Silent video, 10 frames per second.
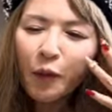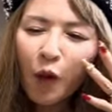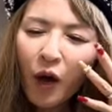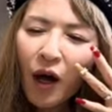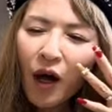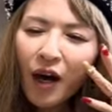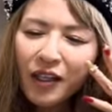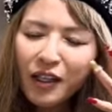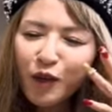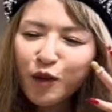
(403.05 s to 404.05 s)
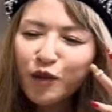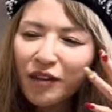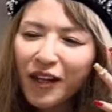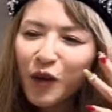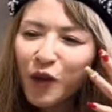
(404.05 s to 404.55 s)
もう歯痛くっ
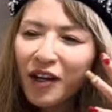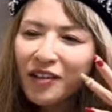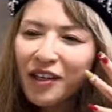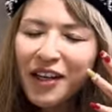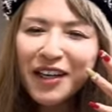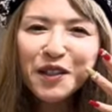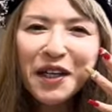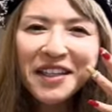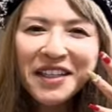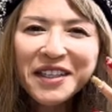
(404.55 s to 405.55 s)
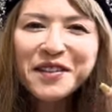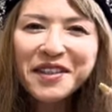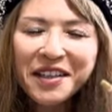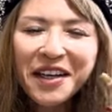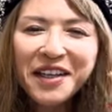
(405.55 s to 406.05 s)
て夜中寝れんぐらい痛く
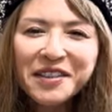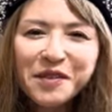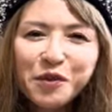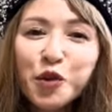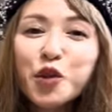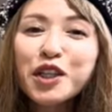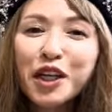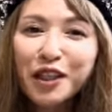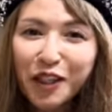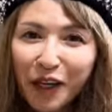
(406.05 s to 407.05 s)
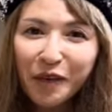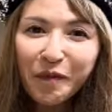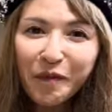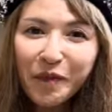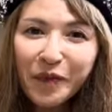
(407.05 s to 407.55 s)
なって抜いてんて。